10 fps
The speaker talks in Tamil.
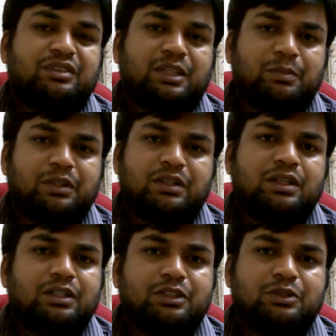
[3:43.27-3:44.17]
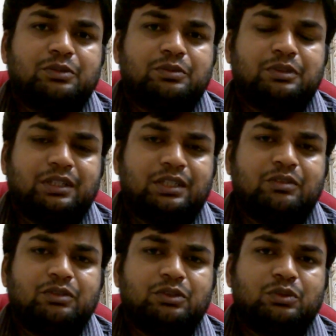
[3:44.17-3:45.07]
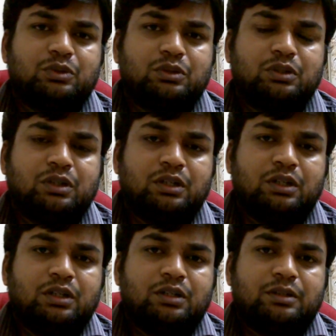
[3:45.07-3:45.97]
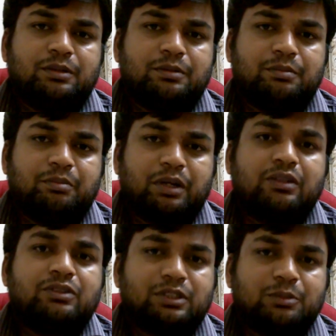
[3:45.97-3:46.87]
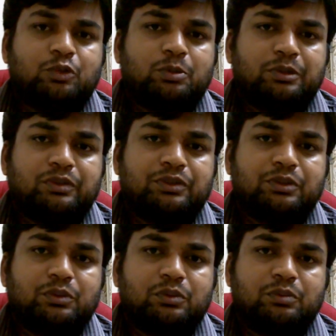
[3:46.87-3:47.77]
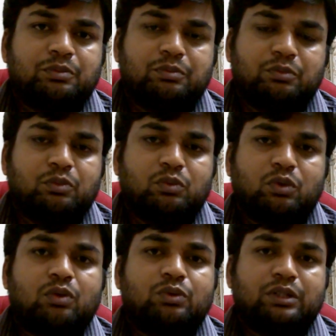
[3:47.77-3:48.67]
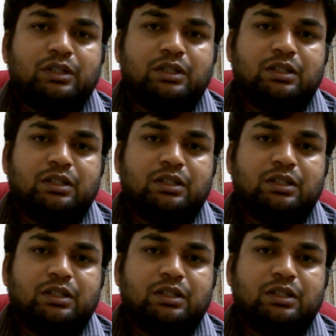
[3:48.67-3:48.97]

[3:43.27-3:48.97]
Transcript: தமிழர்களாகட்டும் இல்லை வந்து ஒரு மனித சமூகமே வந்து உங்களுடைய